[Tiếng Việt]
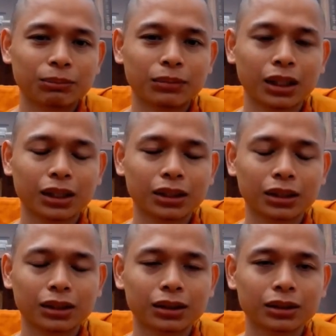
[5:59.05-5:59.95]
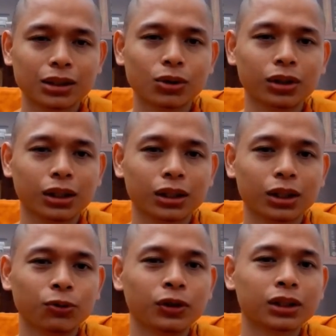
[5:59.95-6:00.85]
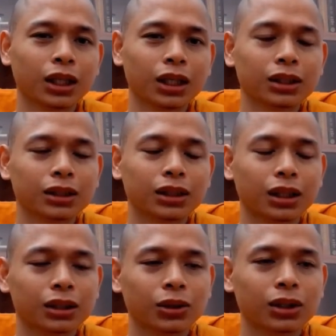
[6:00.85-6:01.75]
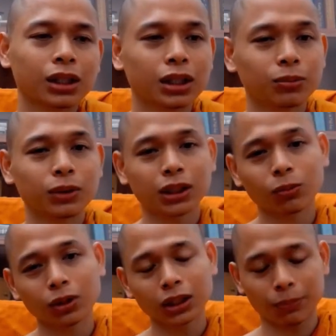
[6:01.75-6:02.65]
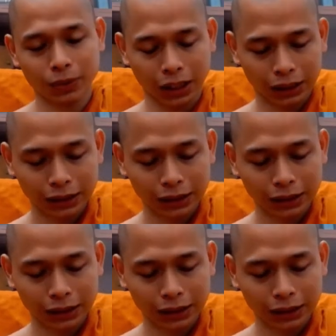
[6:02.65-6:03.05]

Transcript: mà nó nó xuất hiện kiểu vi tế tức là có khi là mình không có kịp nhận